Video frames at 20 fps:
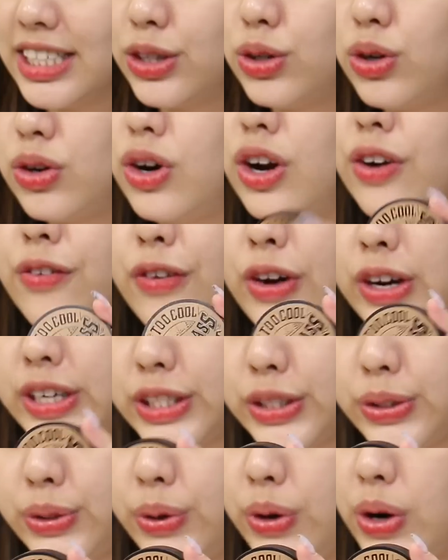Too Cool for
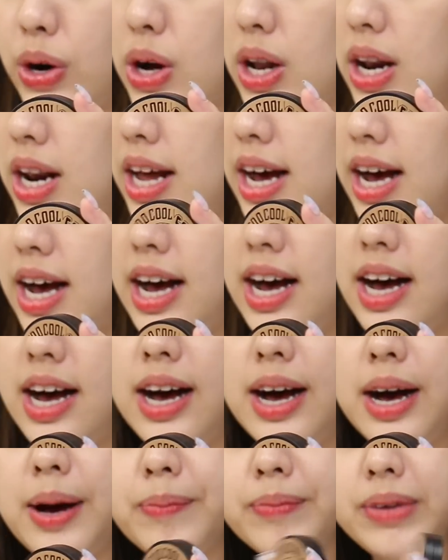School,
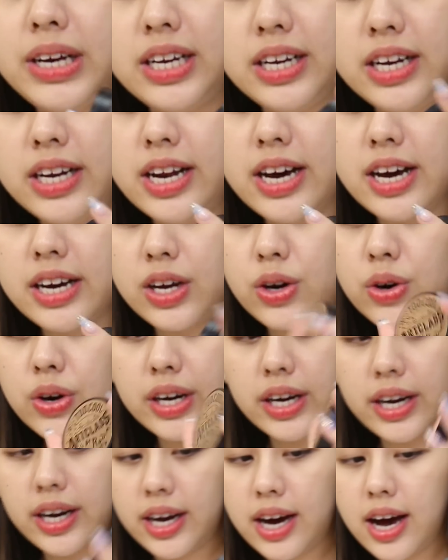um, ini dari
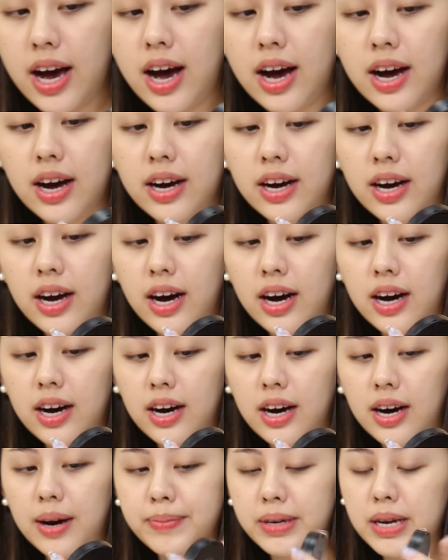Korea.
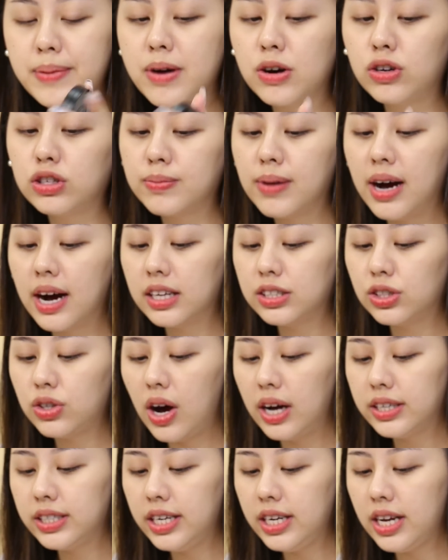Um, ini bagus banget
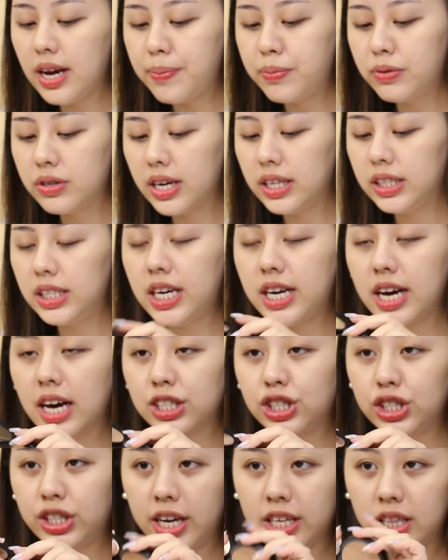soalnya dia punya tiga
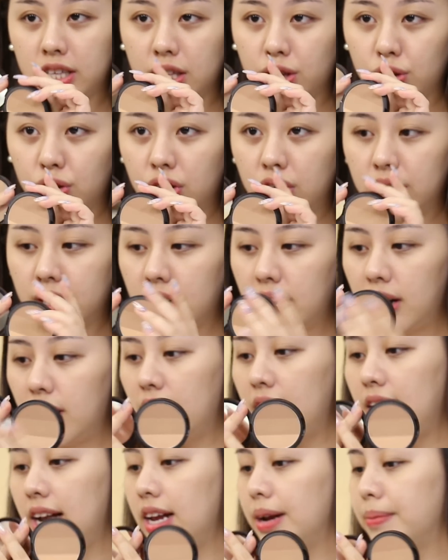shade gitu.
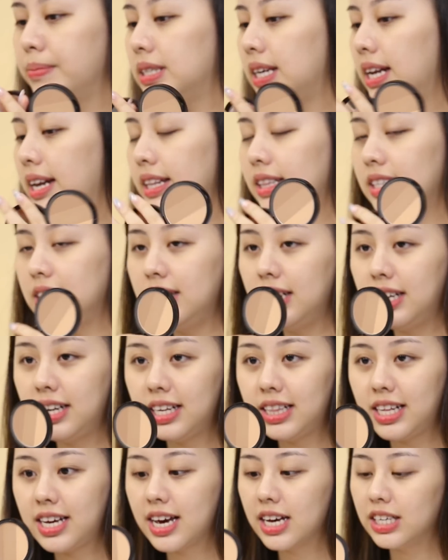Kalau kalian bisa lihat di
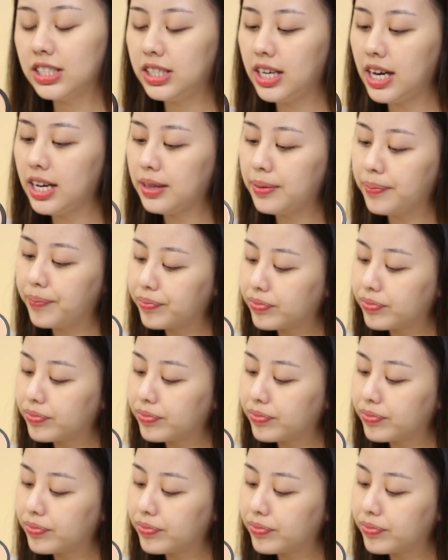sini tiga shade